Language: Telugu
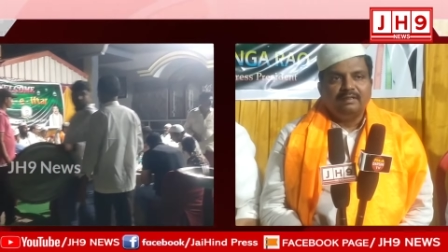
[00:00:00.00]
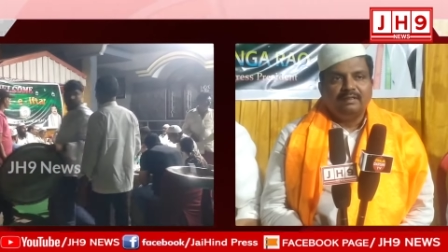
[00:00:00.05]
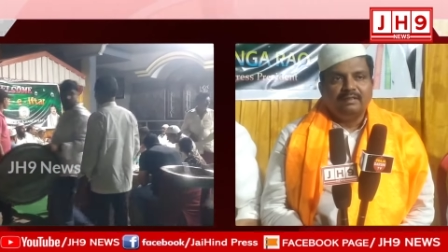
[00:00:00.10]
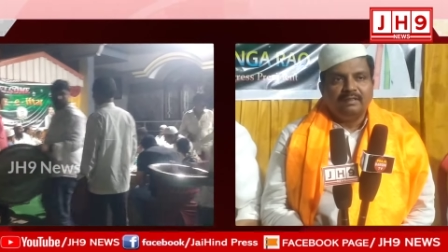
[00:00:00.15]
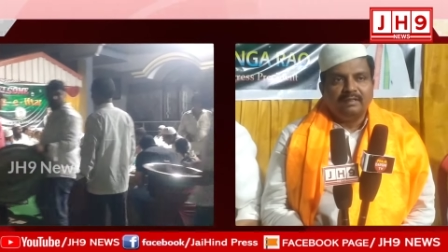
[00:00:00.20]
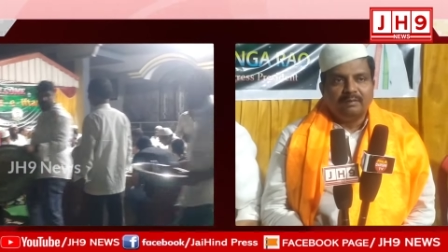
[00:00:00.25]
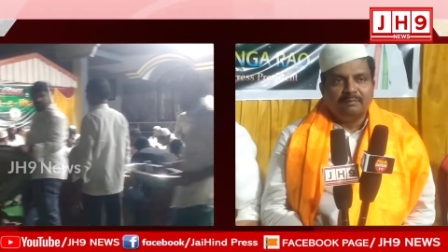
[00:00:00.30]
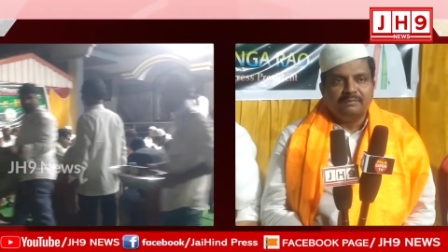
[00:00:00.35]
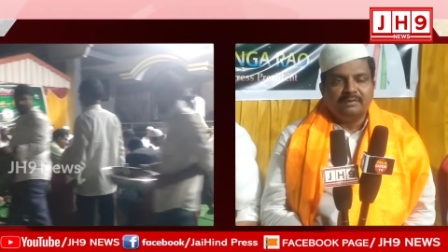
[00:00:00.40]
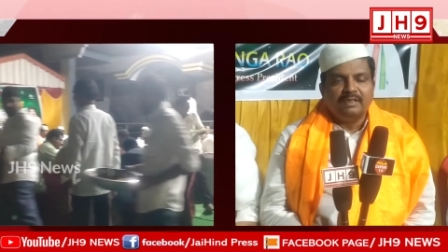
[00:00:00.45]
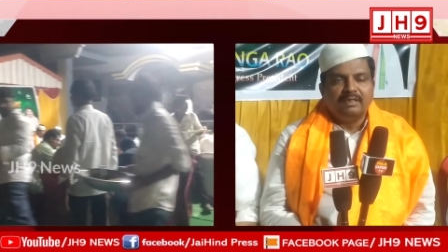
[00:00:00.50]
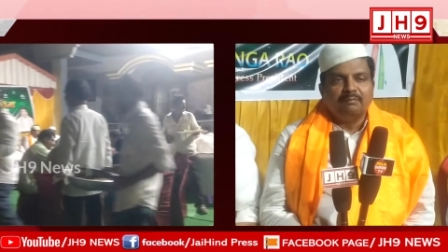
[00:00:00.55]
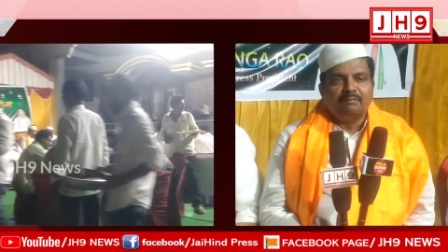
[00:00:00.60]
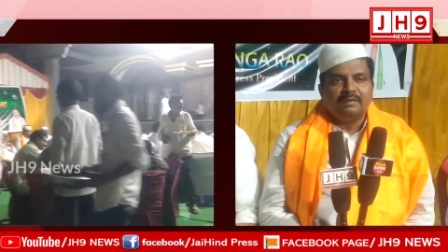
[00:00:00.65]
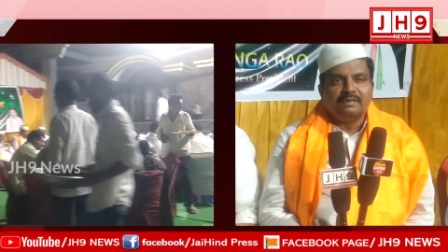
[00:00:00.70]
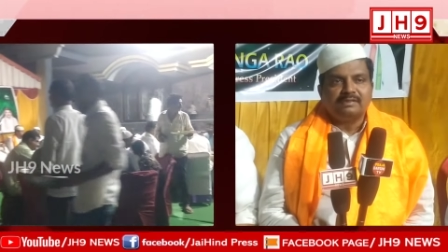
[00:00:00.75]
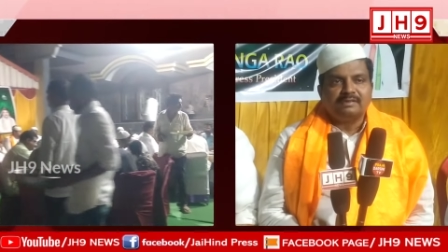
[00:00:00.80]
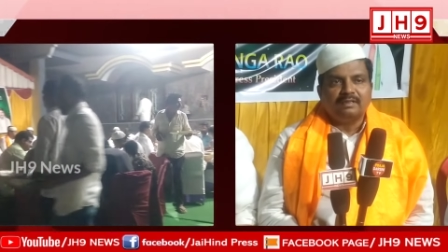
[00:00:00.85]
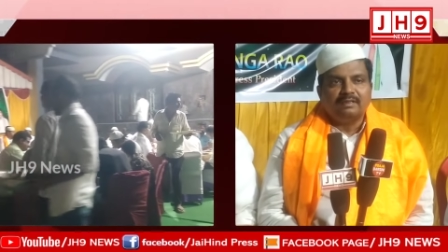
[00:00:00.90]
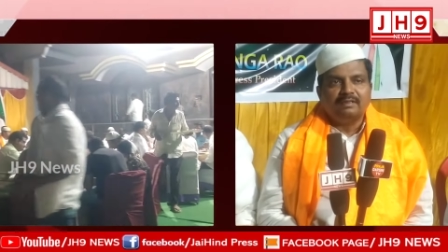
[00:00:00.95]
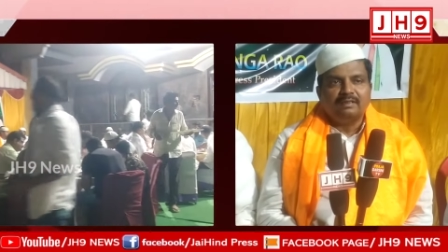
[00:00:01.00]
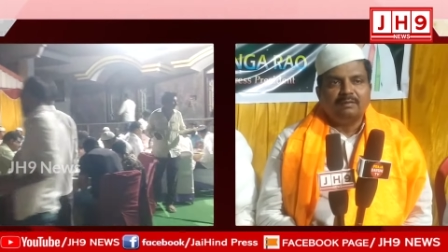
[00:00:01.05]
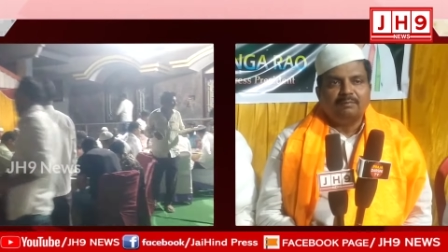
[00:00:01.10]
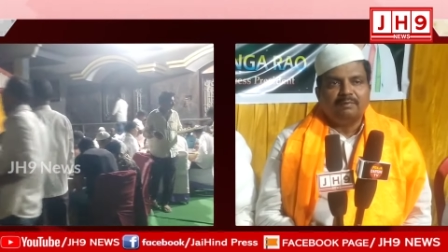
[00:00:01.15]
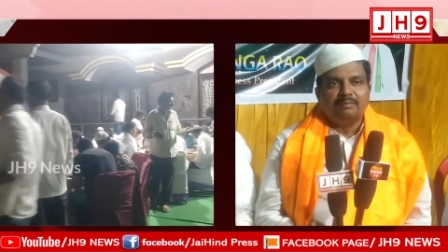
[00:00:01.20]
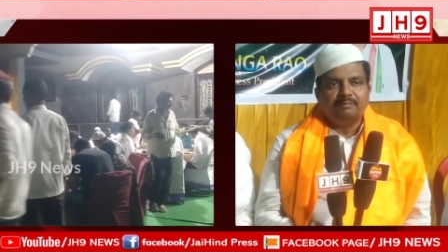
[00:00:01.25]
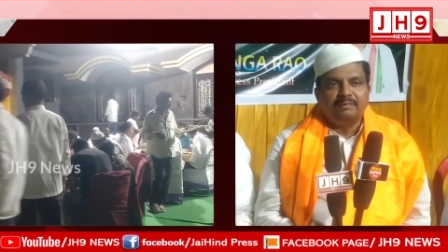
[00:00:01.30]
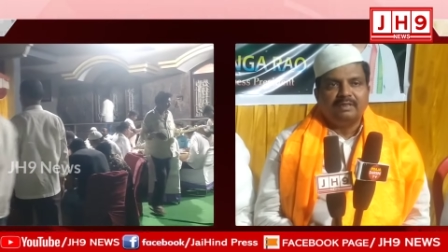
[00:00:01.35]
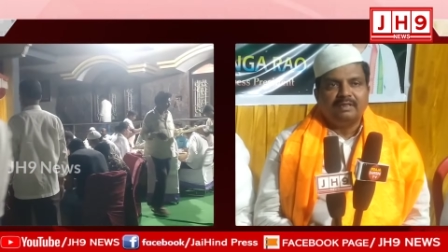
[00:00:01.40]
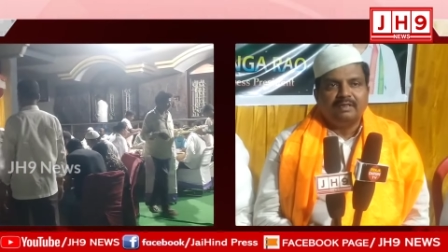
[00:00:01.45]
ఈ రంజాన్ మాస్
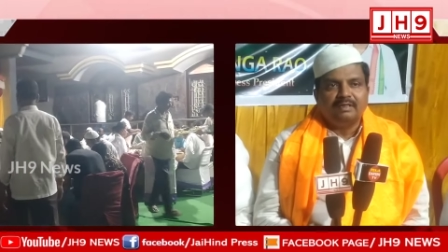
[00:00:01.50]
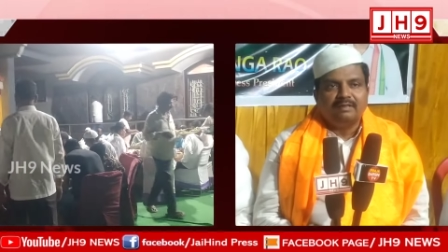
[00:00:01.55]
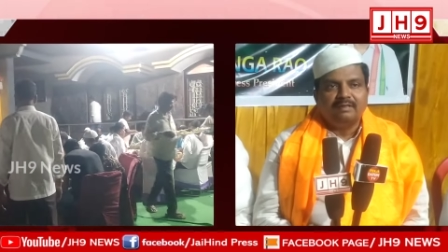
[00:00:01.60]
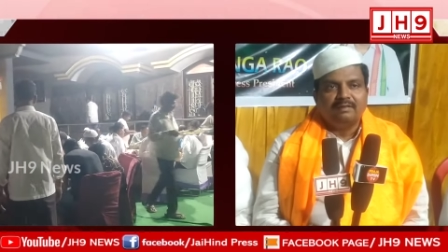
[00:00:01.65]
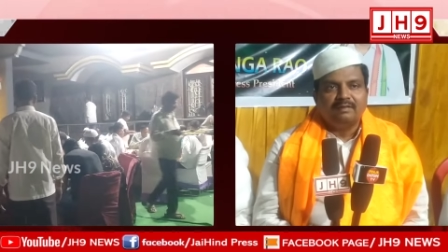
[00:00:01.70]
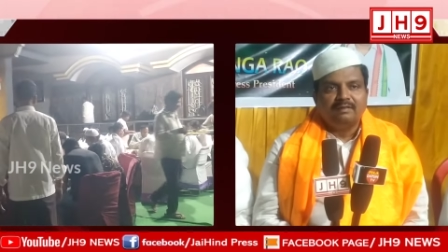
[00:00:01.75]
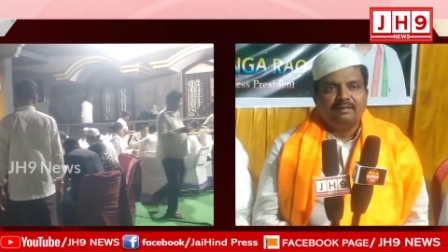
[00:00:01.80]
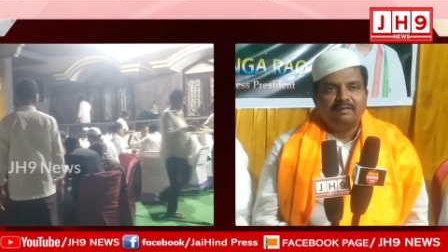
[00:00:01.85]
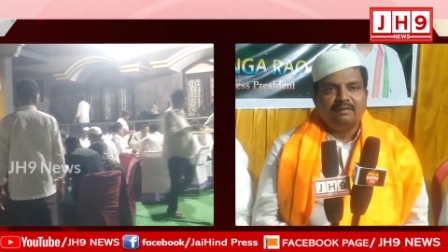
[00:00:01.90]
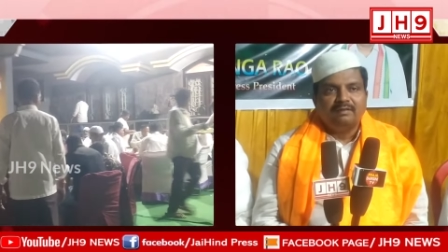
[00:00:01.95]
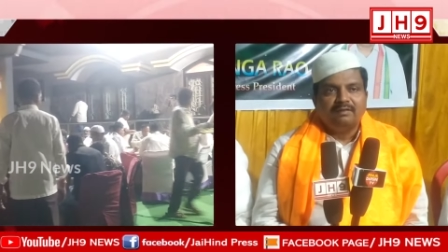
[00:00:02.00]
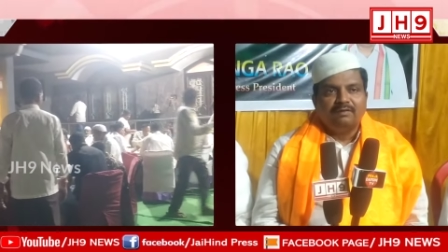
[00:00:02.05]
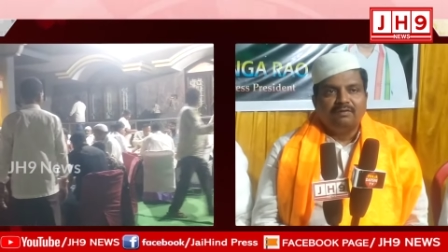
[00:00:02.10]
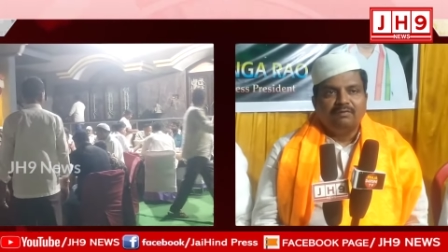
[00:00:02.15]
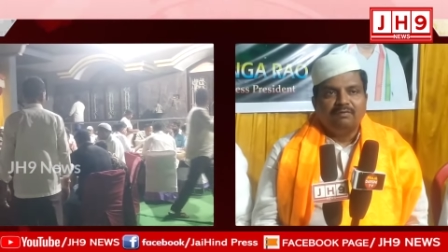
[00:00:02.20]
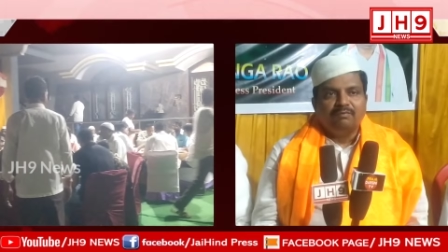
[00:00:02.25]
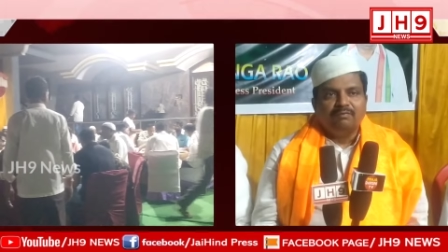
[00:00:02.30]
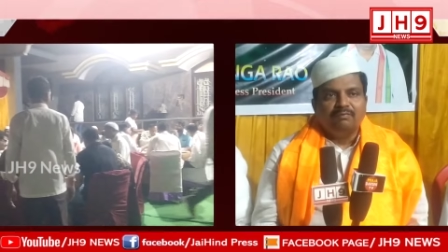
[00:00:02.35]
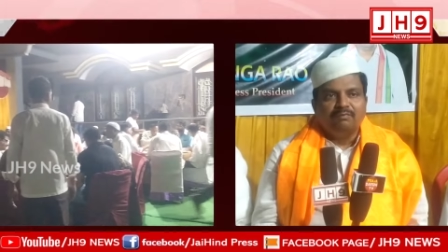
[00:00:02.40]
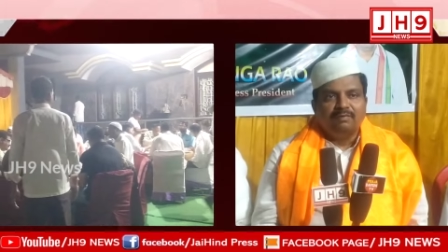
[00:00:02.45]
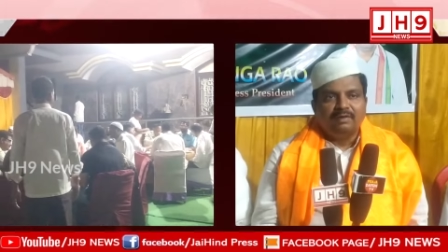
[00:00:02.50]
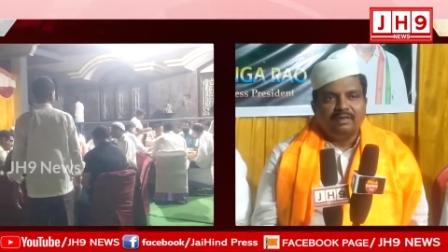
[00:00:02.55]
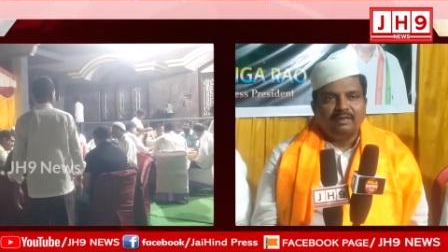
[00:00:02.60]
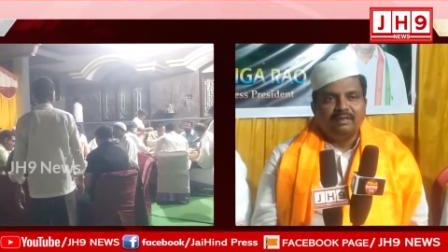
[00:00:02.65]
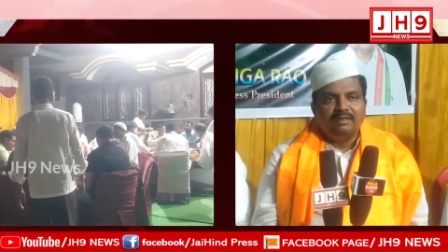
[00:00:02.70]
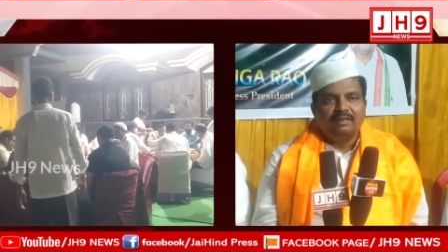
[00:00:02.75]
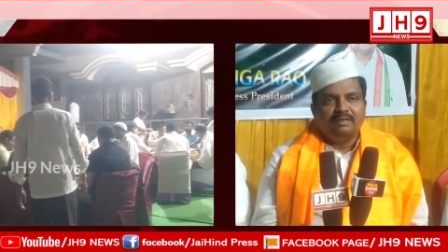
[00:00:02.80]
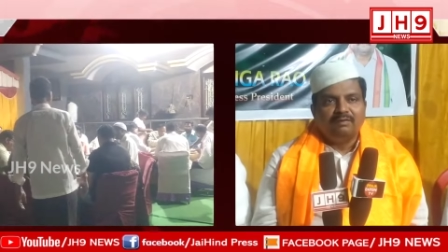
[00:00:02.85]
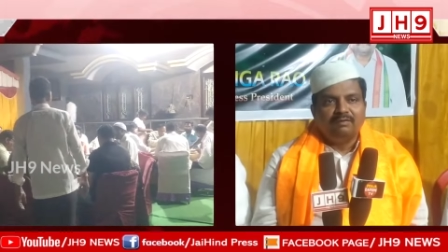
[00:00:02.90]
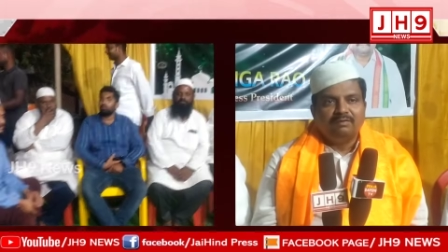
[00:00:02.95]
సందర్భంగా
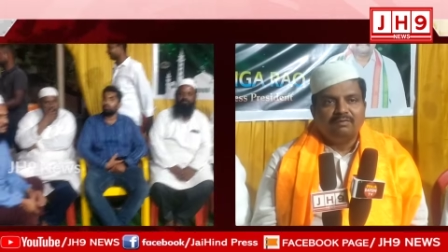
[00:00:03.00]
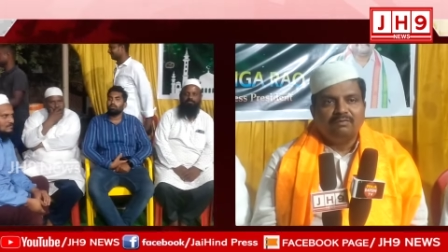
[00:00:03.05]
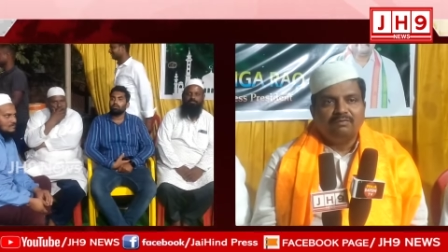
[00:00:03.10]
వారిని